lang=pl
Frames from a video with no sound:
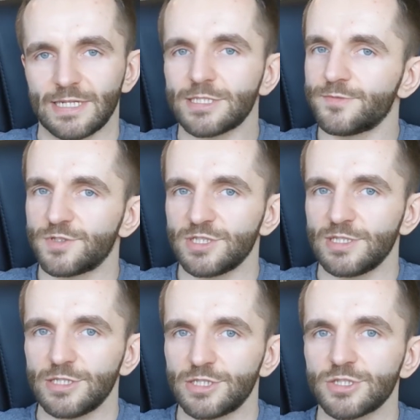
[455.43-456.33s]
naszych
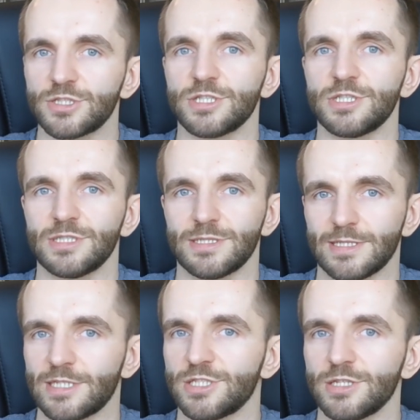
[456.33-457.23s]
wcześniejszych żyć, z
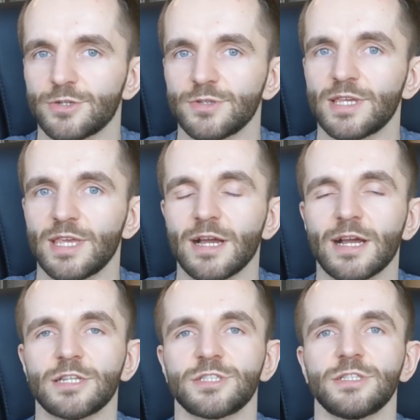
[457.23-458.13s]
naszej kroniki
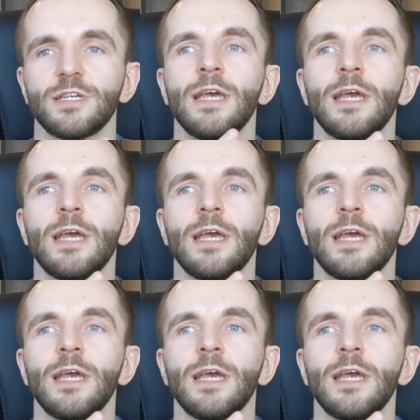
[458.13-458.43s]
Akaszy,